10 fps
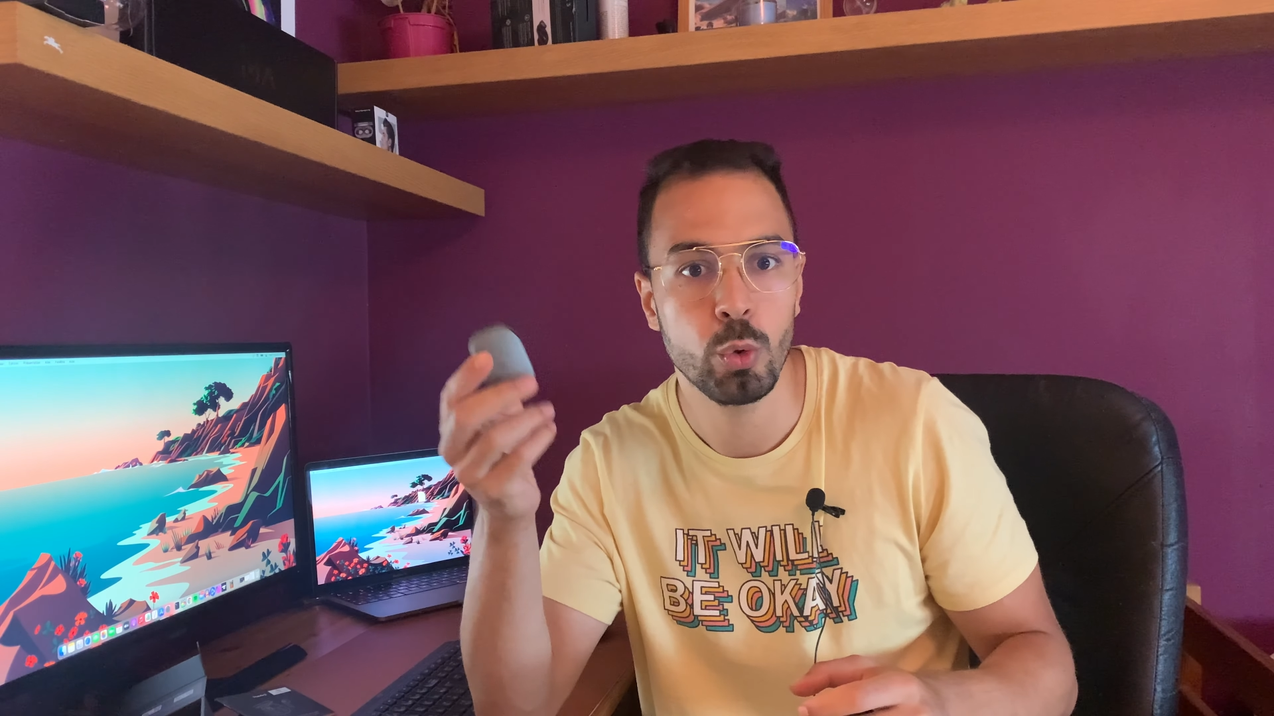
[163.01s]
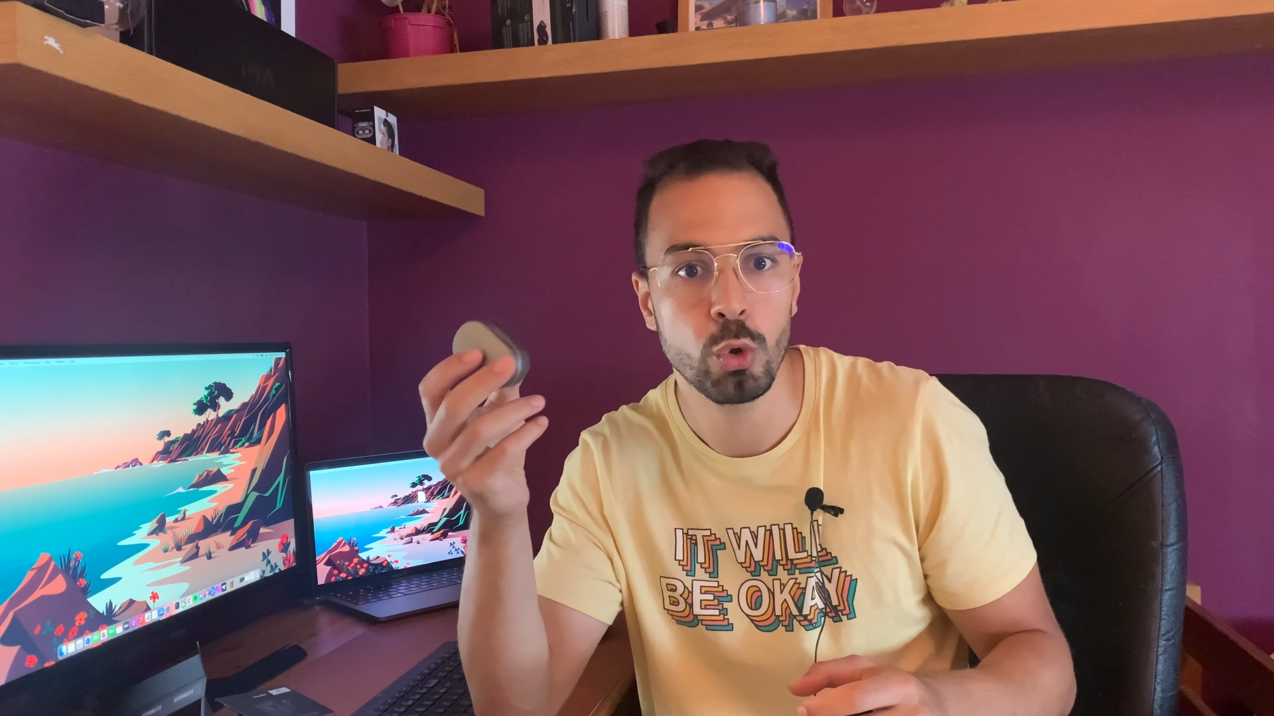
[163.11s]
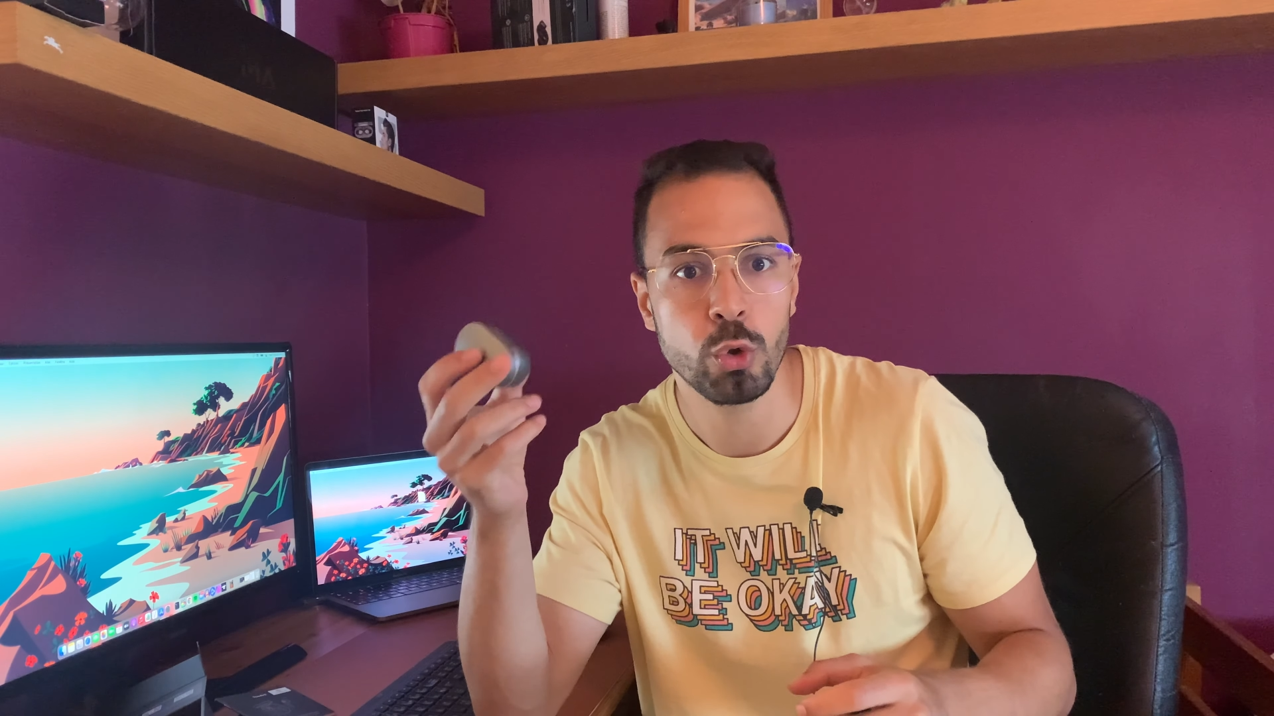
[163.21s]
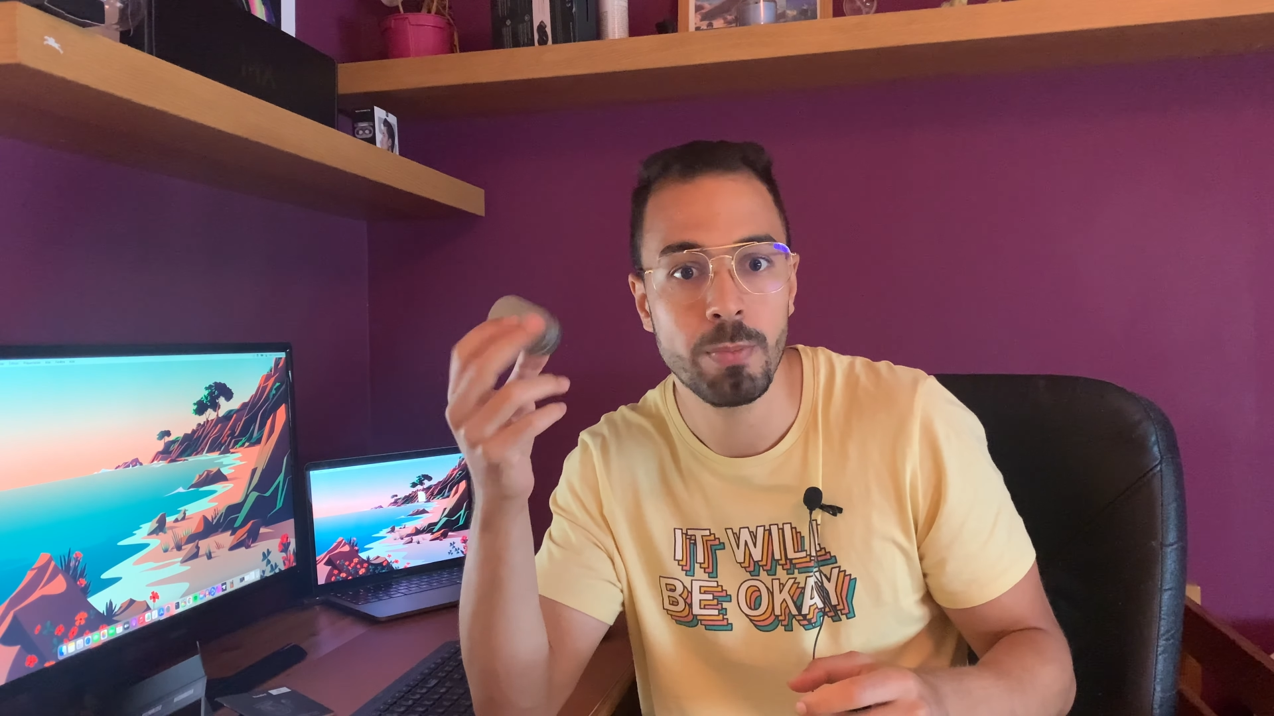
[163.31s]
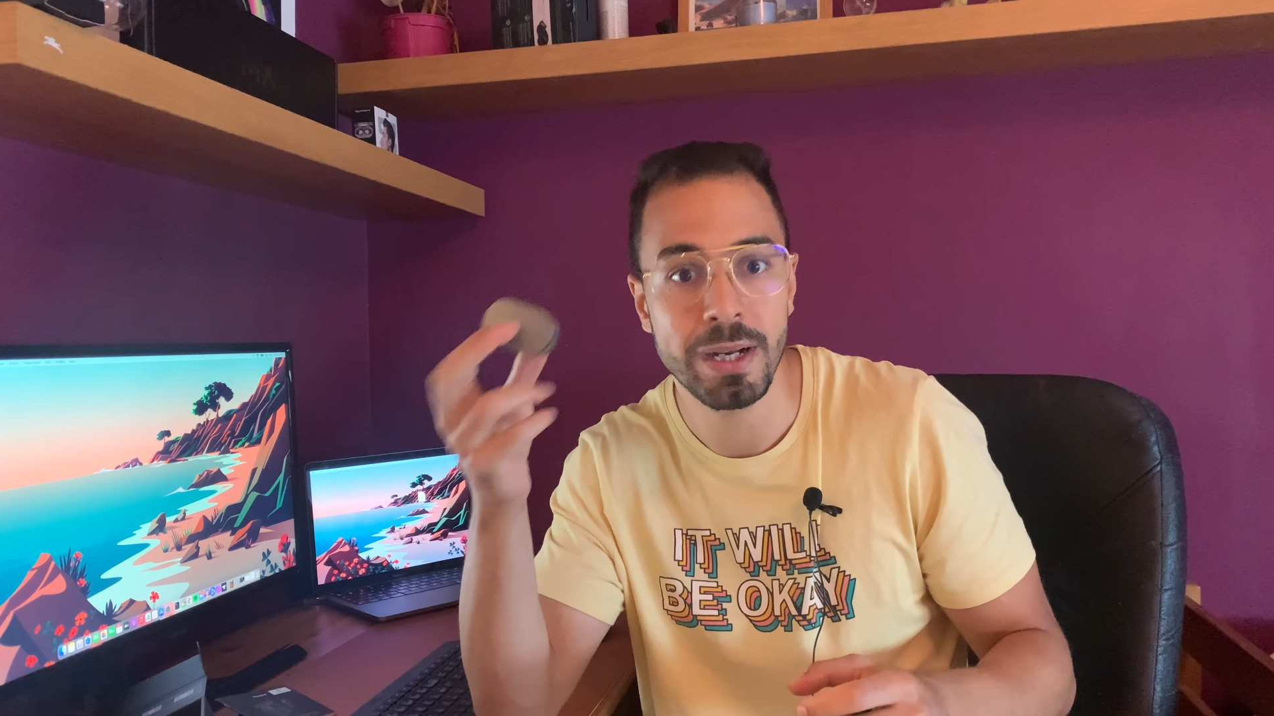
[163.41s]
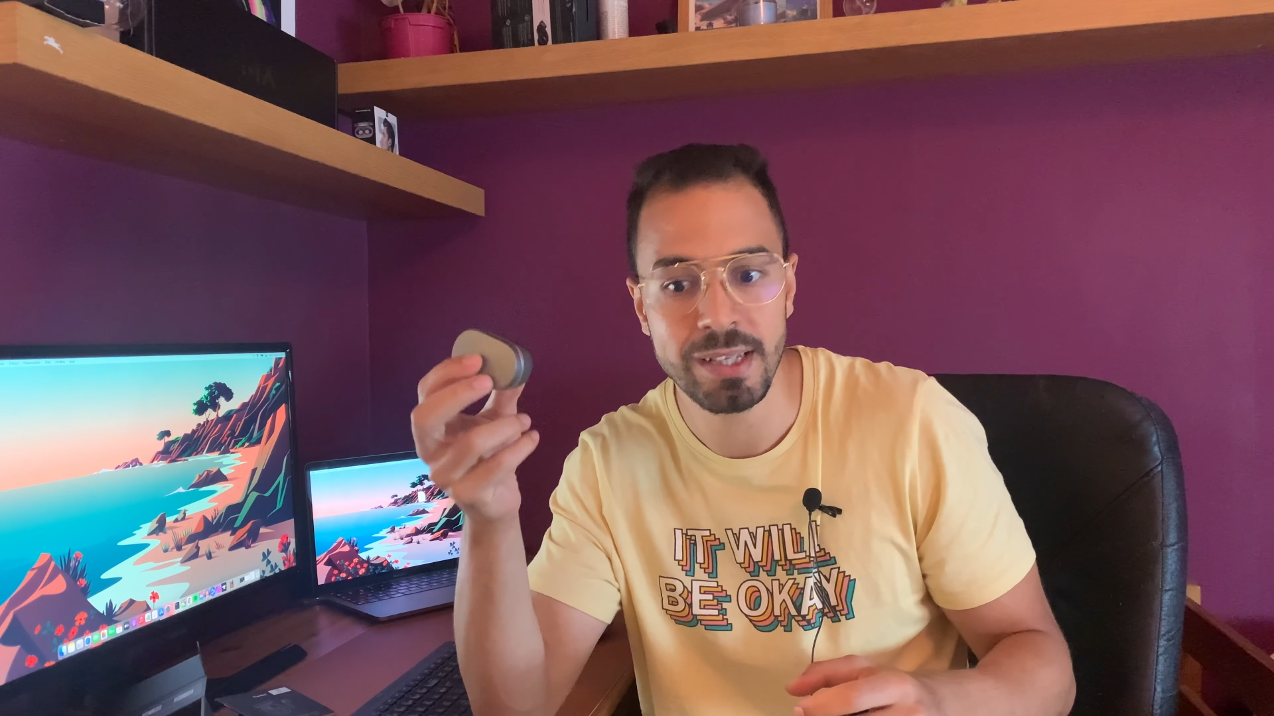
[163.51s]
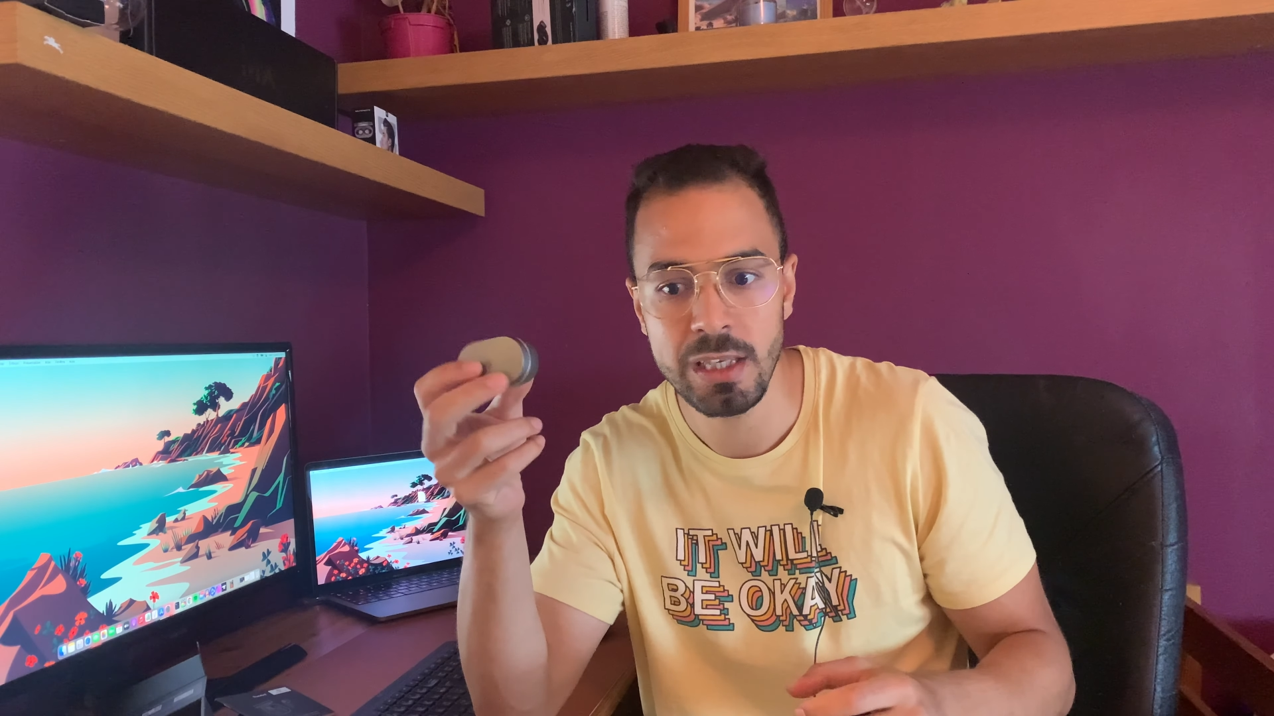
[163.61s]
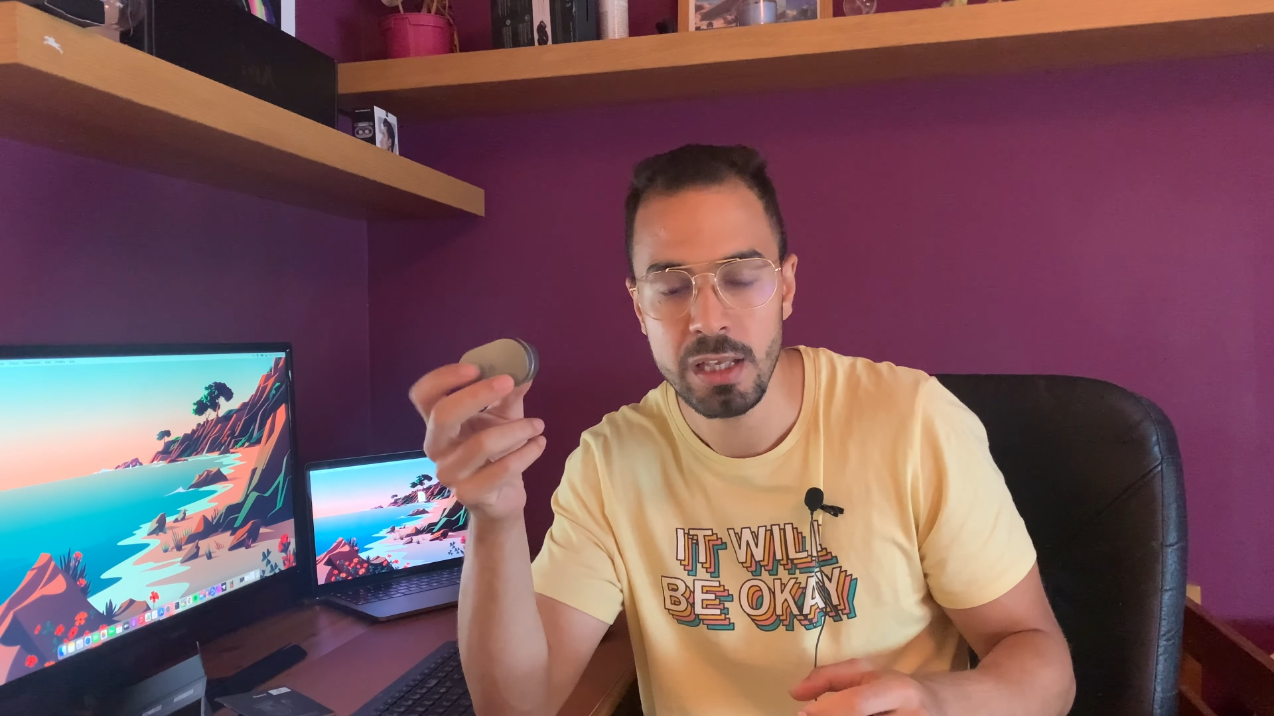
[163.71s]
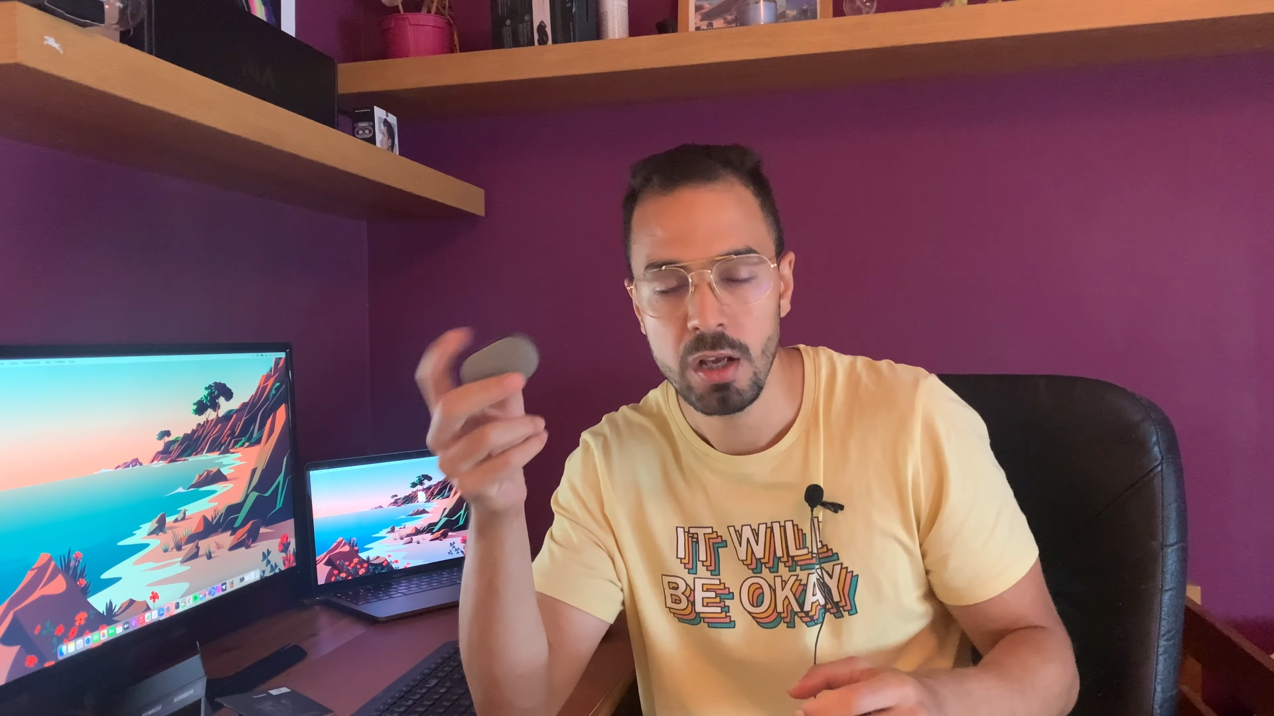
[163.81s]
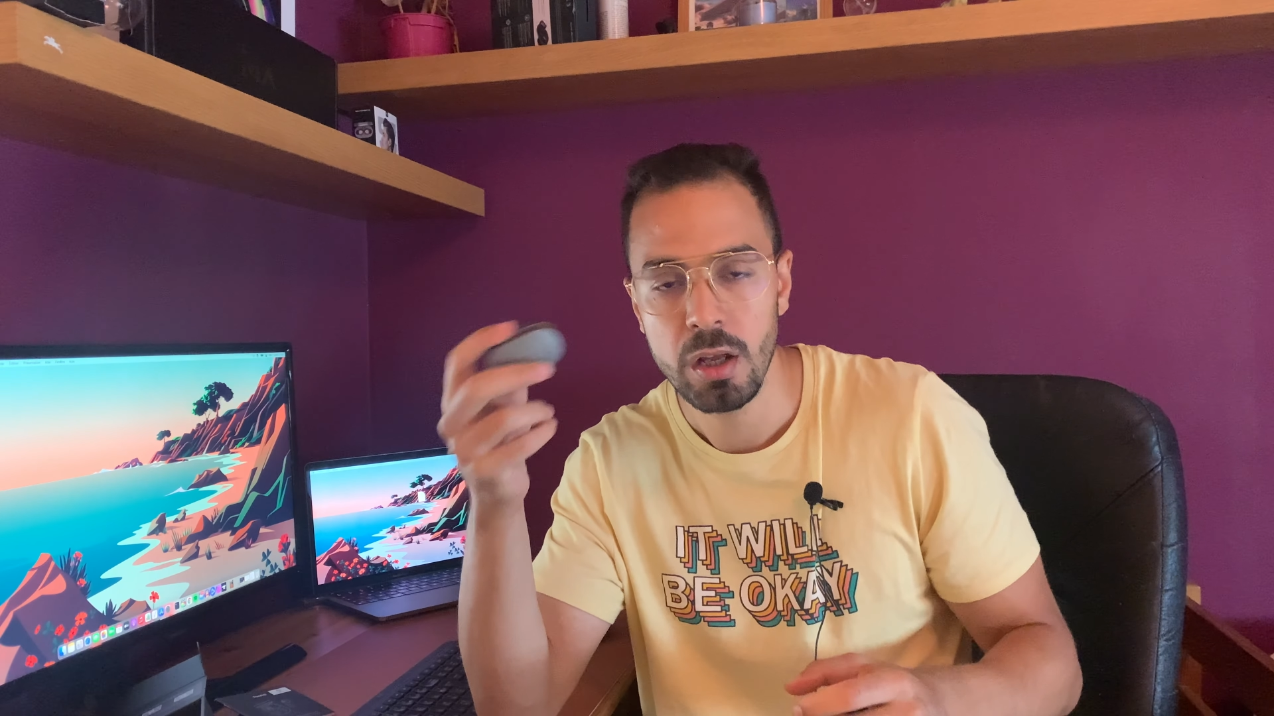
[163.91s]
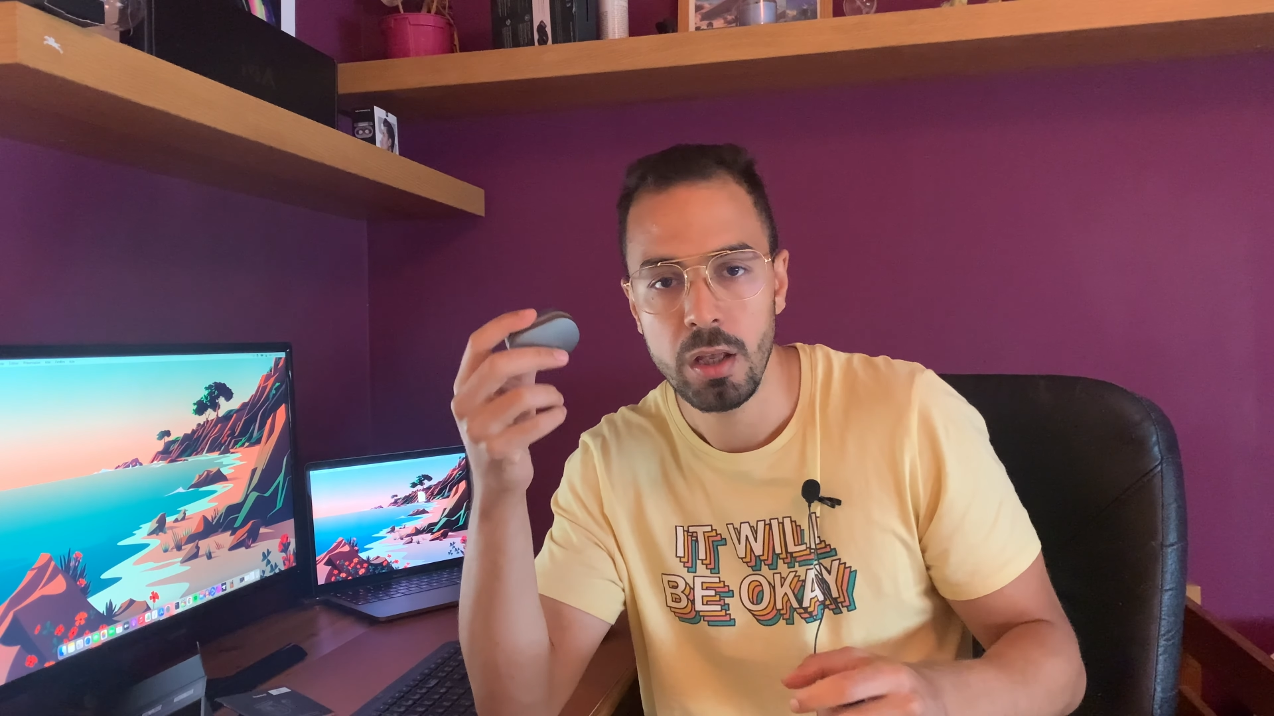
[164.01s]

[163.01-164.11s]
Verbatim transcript: autant de batterie.